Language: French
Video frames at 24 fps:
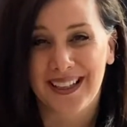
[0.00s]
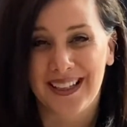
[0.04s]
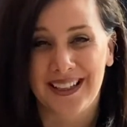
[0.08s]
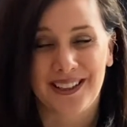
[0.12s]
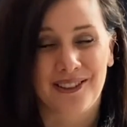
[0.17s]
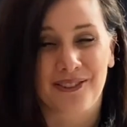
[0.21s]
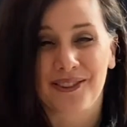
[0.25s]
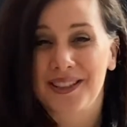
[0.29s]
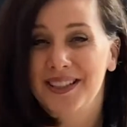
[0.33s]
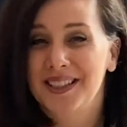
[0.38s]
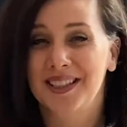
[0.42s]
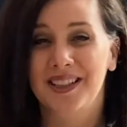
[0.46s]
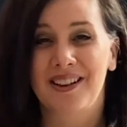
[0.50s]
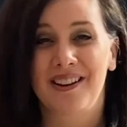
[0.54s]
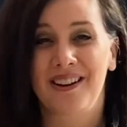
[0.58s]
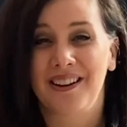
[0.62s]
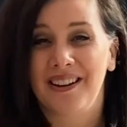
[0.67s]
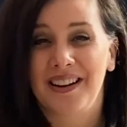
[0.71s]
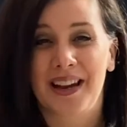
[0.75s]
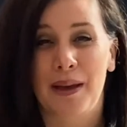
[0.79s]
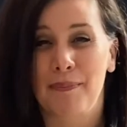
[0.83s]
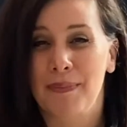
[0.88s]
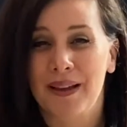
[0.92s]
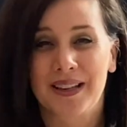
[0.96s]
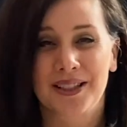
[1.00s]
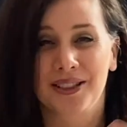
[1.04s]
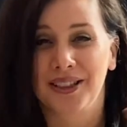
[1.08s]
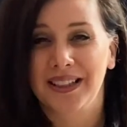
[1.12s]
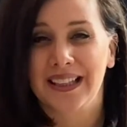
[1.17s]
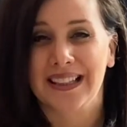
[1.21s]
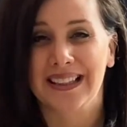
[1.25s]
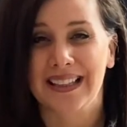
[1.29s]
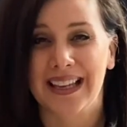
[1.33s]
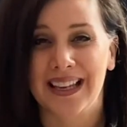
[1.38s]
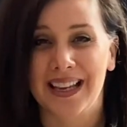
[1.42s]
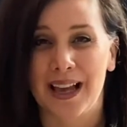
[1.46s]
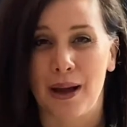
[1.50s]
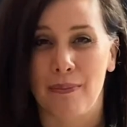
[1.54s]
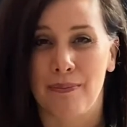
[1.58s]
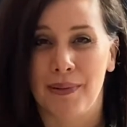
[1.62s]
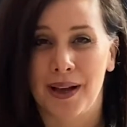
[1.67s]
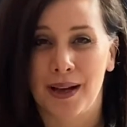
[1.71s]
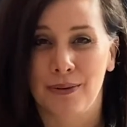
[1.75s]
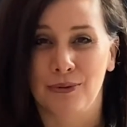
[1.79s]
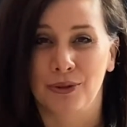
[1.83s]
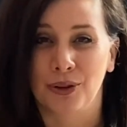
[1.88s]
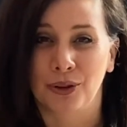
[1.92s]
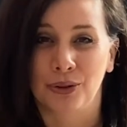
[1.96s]
Donc, il sera, la personne est
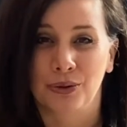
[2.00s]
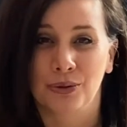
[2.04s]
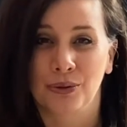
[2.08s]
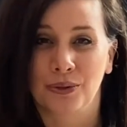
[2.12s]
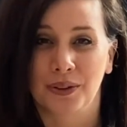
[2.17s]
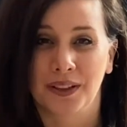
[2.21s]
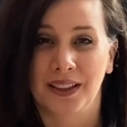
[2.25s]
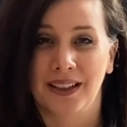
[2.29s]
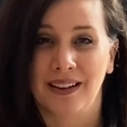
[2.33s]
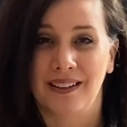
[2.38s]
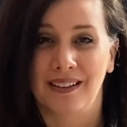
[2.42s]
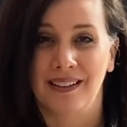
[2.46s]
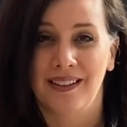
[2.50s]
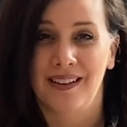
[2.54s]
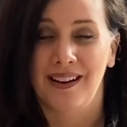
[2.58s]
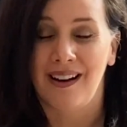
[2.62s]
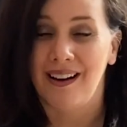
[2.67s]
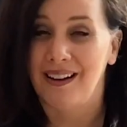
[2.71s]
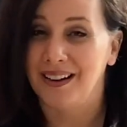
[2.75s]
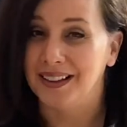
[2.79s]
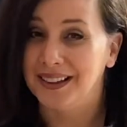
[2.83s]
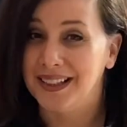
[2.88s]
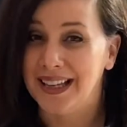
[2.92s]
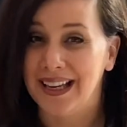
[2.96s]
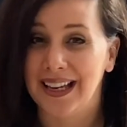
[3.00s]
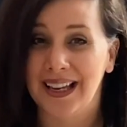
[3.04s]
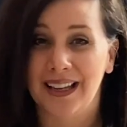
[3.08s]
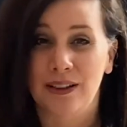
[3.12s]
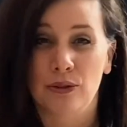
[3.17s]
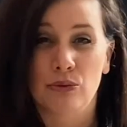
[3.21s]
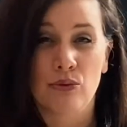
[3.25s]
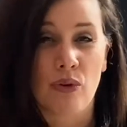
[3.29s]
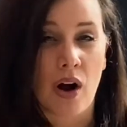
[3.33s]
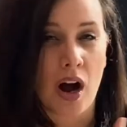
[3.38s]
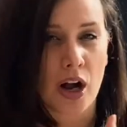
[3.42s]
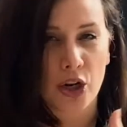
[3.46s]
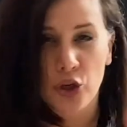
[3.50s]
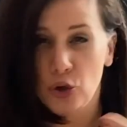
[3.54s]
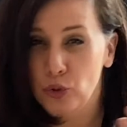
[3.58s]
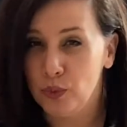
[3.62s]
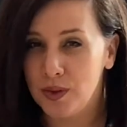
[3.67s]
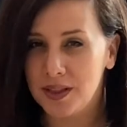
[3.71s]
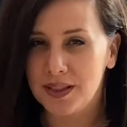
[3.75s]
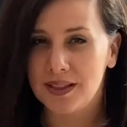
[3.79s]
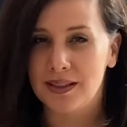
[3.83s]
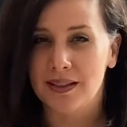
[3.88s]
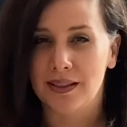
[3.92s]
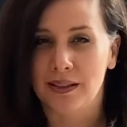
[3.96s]
incapable de retourner en, elle ou en lui
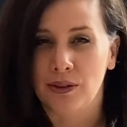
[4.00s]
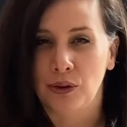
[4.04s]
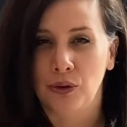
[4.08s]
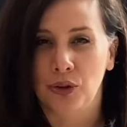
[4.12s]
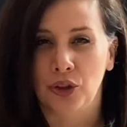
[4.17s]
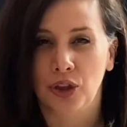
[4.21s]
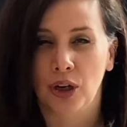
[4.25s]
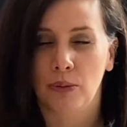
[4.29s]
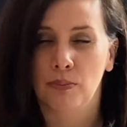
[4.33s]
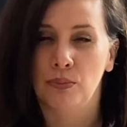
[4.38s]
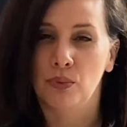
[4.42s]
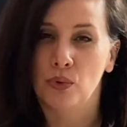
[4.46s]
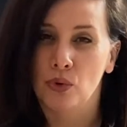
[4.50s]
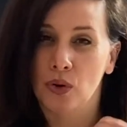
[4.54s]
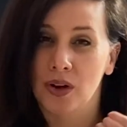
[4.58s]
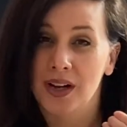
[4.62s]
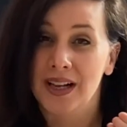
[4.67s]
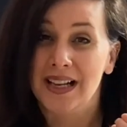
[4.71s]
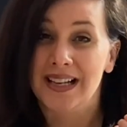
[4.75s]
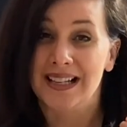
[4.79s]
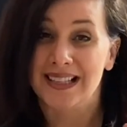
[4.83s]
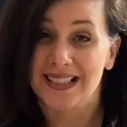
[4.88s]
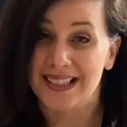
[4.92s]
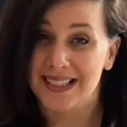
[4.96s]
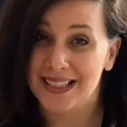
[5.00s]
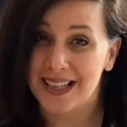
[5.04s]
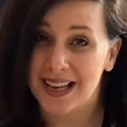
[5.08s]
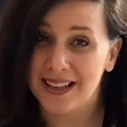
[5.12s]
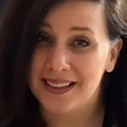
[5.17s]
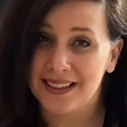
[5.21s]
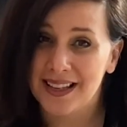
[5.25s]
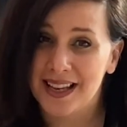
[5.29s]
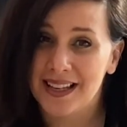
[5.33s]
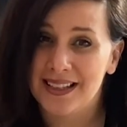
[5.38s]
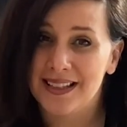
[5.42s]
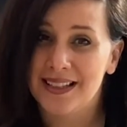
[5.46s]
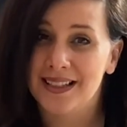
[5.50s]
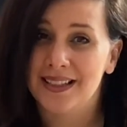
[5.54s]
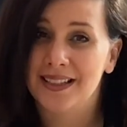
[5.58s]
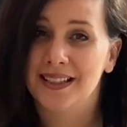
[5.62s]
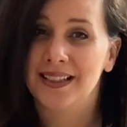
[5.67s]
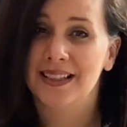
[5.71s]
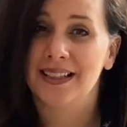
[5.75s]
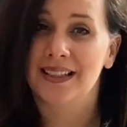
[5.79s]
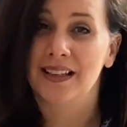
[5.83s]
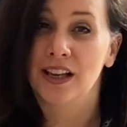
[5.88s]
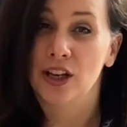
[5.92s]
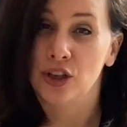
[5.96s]
si c'est un homme pour
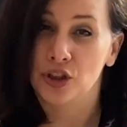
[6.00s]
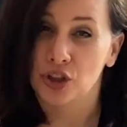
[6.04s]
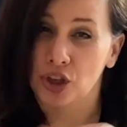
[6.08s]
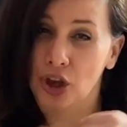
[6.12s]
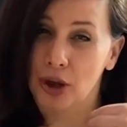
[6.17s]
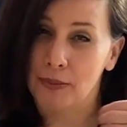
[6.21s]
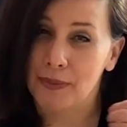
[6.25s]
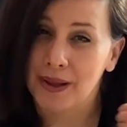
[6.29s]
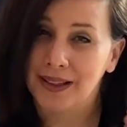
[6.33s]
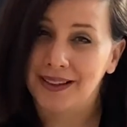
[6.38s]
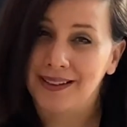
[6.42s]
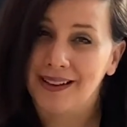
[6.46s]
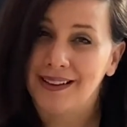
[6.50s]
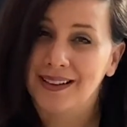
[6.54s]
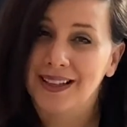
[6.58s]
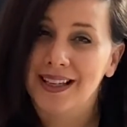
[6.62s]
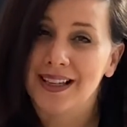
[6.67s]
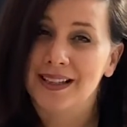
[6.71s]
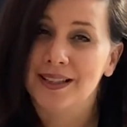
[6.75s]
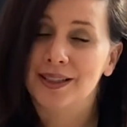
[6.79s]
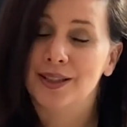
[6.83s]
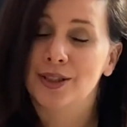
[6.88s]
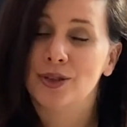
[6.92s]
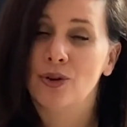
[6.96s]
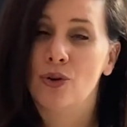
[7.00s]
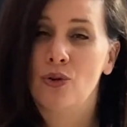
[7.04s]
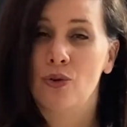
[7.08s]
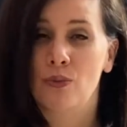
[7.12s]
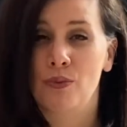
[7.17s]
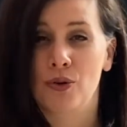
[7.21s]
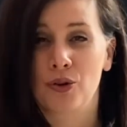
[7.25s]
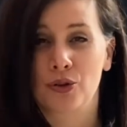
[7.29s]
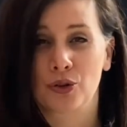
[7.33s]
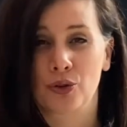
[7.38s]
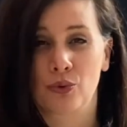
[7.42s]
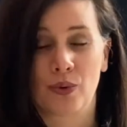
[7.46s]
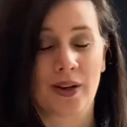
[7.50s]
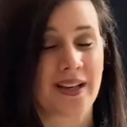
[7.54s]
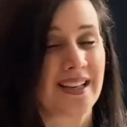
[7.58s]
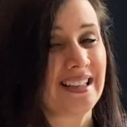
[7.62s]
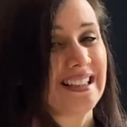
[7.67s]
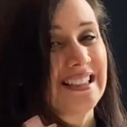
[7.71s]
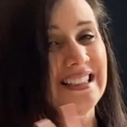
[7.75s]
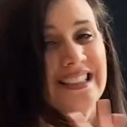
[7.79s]
s'analyser, se remettre en question au besoin.